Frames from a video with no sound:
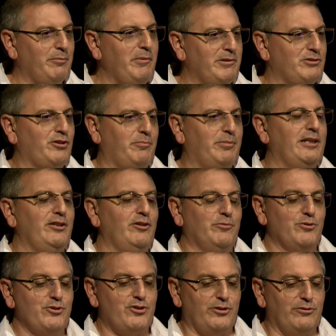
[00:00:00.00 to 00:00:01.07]
a mí me sorprendió
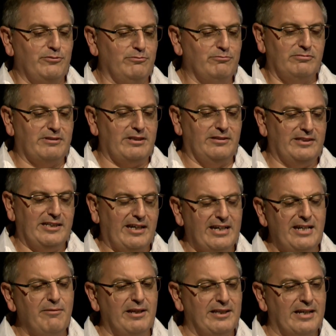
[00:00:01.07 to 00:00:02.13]
mucho en un
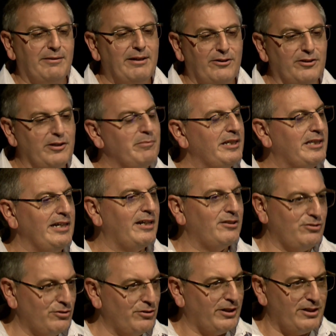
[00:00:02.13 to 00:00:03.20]
terrible trabajo de
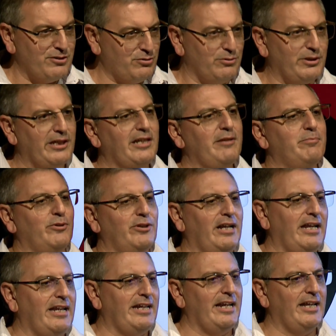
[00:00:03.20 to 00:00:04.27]
investigación que hizo un equipo de
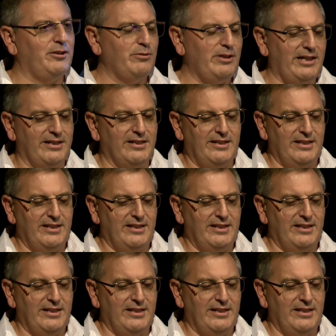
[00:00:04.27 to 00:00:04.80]
la legislatura.